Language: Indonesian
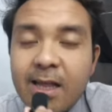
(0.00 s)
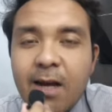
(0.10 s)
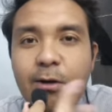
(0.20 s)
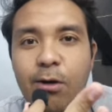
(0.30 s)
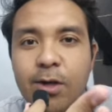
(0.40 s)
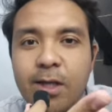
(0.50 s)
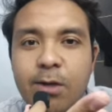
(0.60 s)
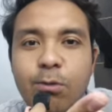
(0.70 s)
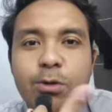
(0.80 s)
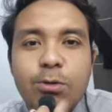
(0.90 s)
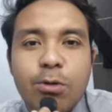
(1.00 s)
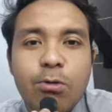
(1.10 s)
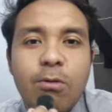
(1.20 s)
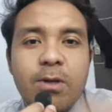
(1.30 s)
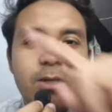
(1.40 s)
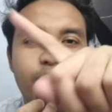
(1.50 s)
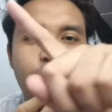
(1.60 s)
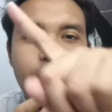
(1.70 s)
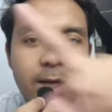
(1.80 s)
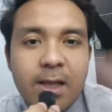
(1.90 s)
Nah kalau ini gue jujur gue masih
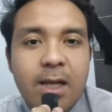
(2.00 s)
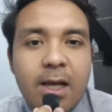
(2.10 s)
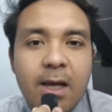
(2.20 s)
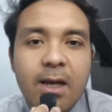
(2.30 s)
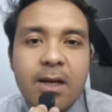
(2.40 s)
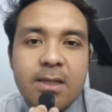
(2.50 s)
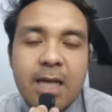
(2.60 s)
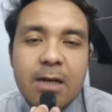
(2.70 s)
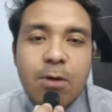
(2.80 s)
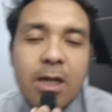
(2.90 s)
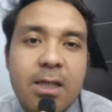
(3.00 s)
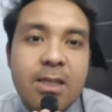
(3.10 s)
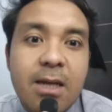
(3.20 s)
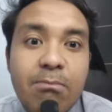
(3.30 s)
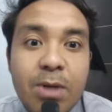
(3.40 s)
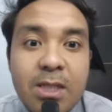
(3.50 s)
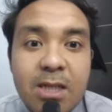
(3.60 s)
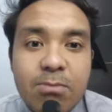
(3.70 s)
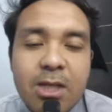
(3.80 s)
belum ngerti nih jadwal si championship